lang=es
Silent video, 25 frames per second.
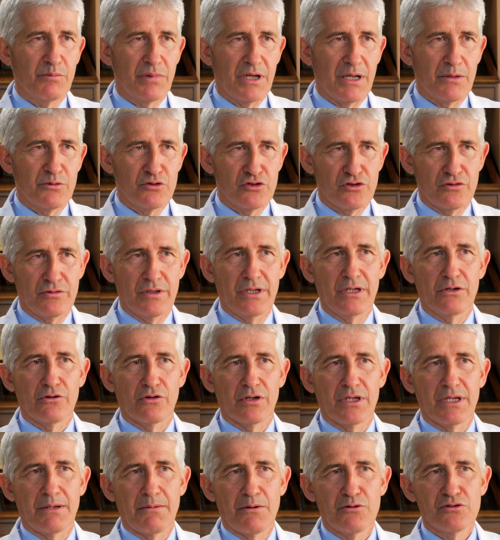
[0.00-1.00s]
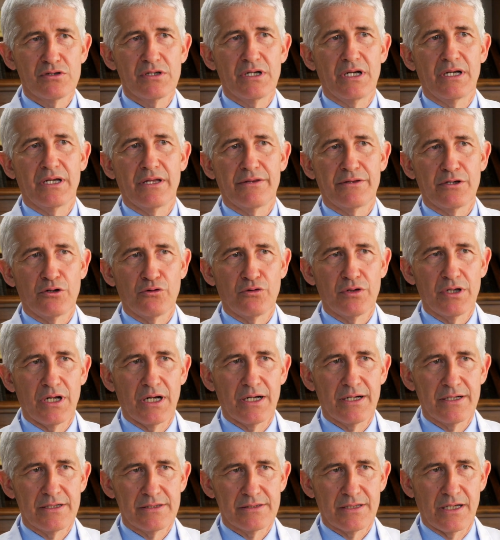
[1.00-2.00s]
empleamos en lo que llamamos la,
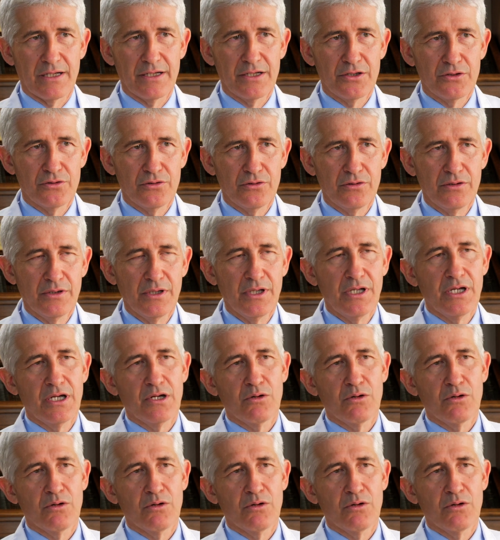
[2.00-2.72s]
cirugía al cristalino,